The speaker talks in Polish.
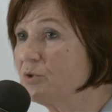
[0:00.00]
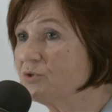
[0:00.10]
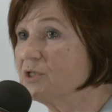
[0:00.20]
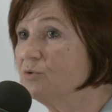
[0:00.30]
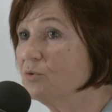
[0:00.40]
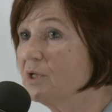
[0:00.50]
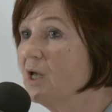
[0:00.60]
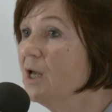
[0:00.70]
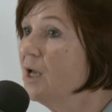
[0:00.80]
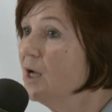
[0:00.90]

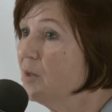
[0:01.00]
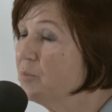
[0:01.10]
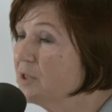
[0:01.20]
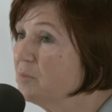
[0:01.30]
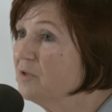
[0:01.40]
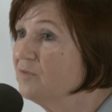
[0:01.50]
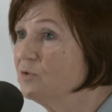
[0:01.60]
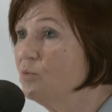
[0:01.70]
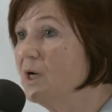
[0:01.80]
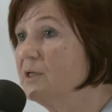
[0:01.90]
procedury, a potem
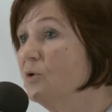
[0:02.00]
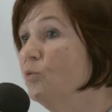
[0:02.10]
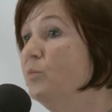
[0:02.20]
ewentualnie